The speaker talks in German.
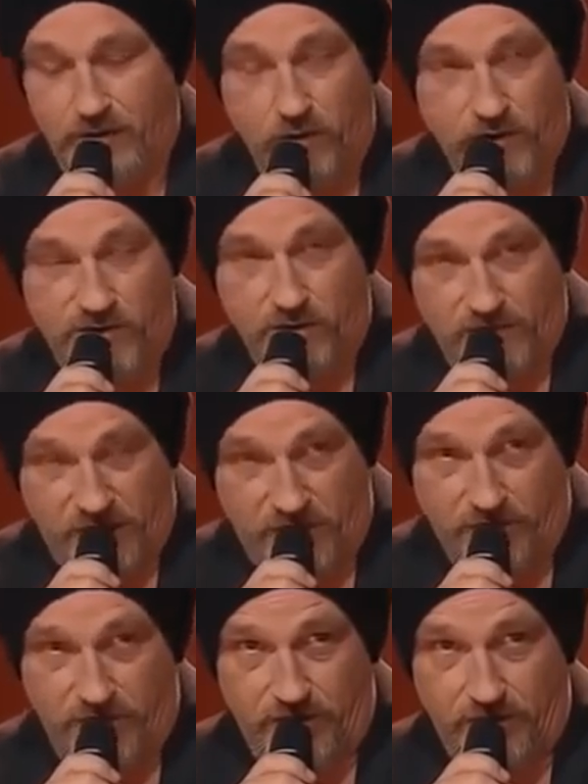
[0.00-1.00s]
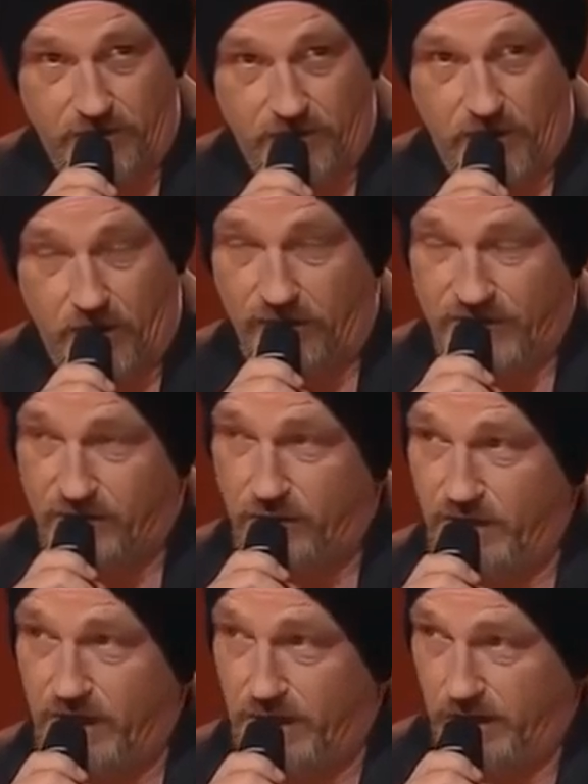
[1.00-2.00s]
Ich tue zum Beispiel auch was
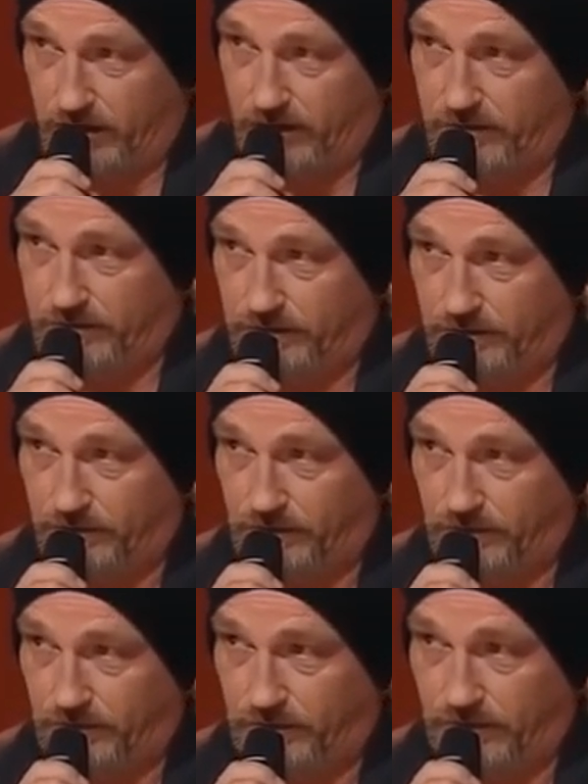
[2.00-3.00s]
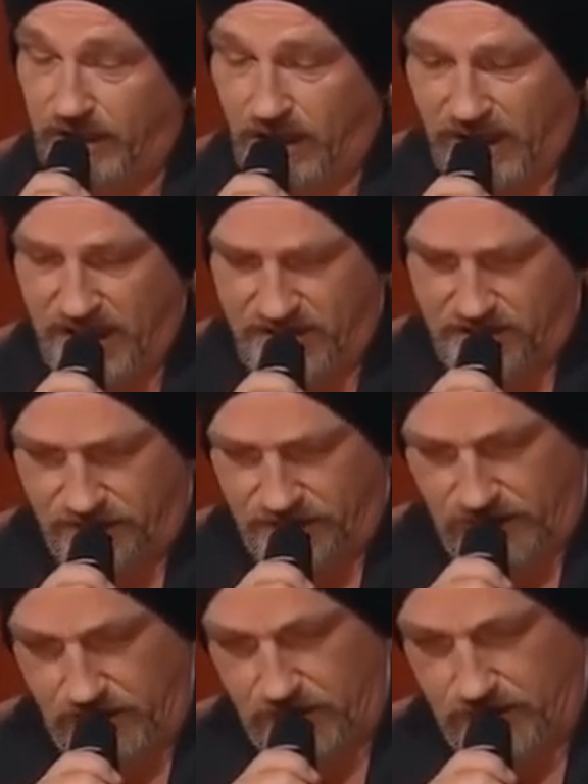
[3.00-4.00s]
für mein Hirn. Ich lese
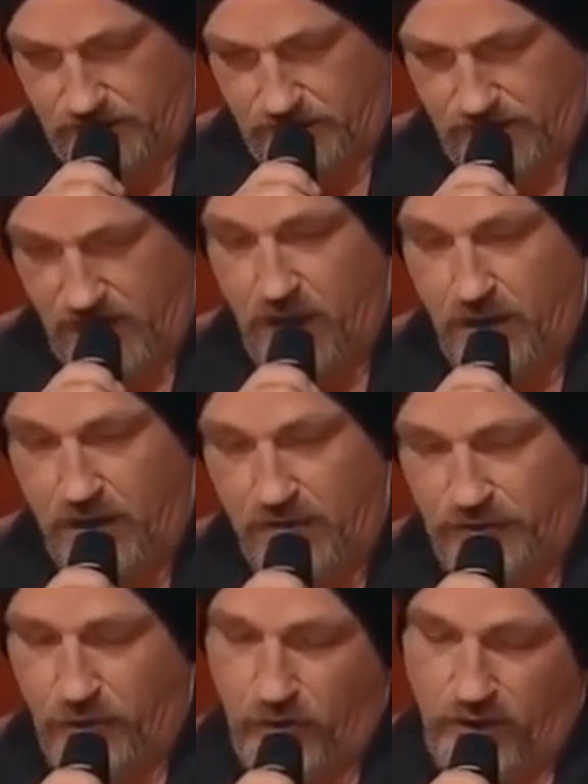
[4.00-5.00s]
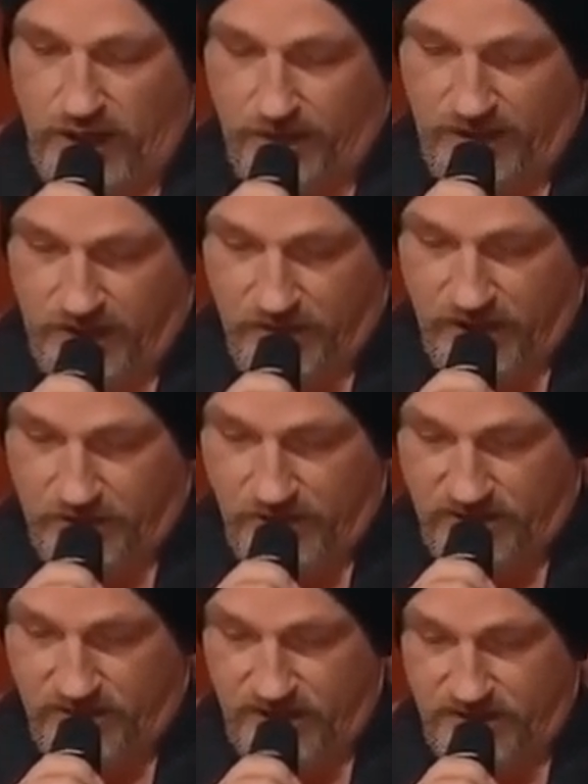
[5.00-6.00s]
viel. Früher habe ich
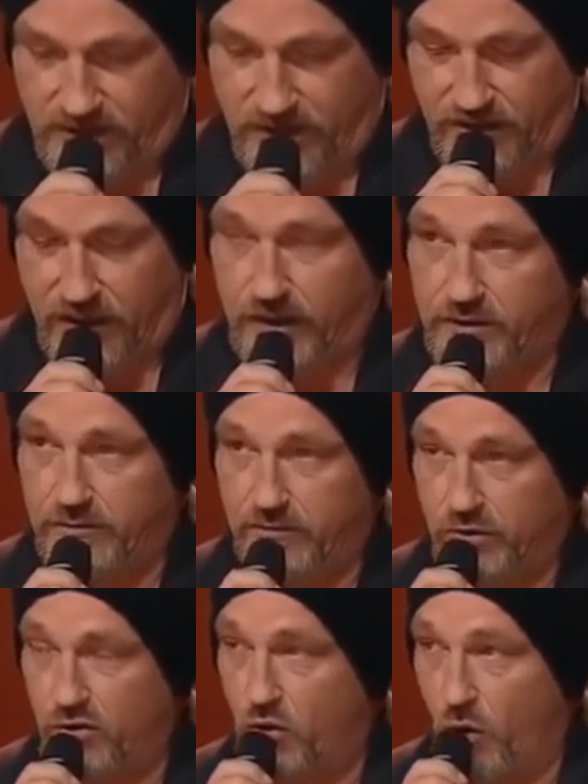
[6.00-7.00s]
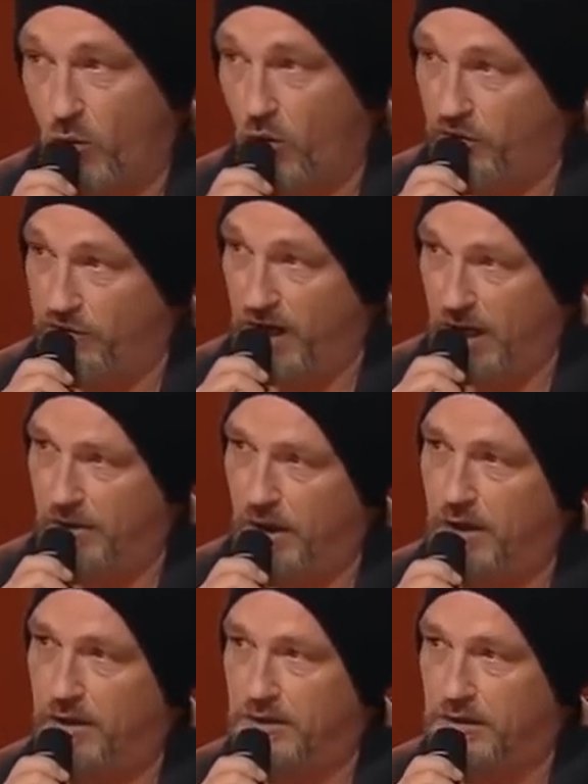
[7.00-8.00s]
beispielsweise gedacht, im Buch Homo
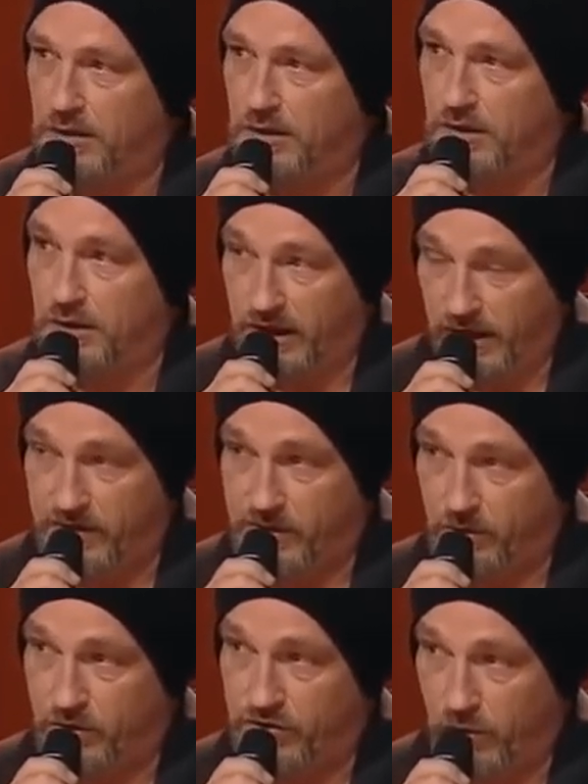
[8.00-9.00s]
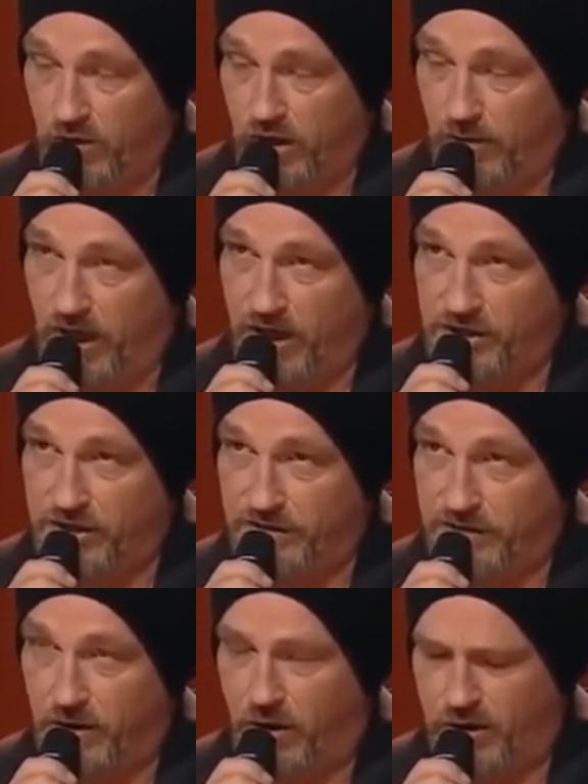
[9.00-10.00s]
Faber geht es um schwule
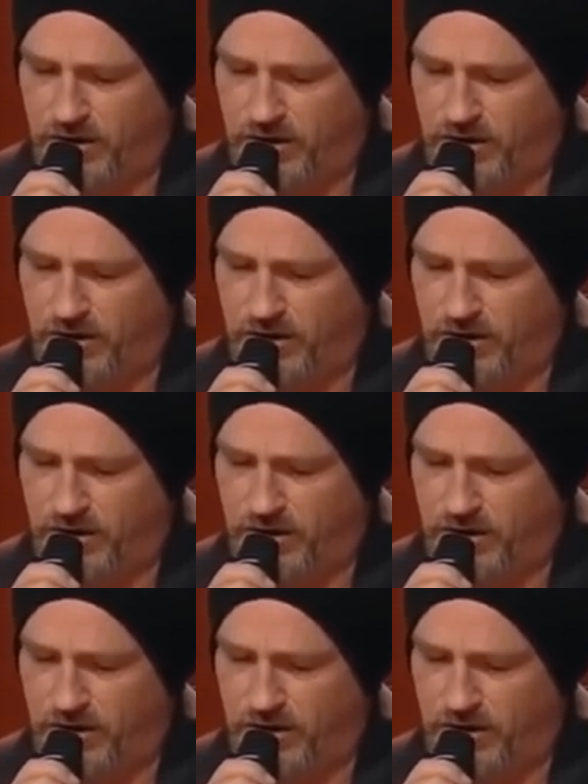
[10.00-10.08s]
Bleistifte.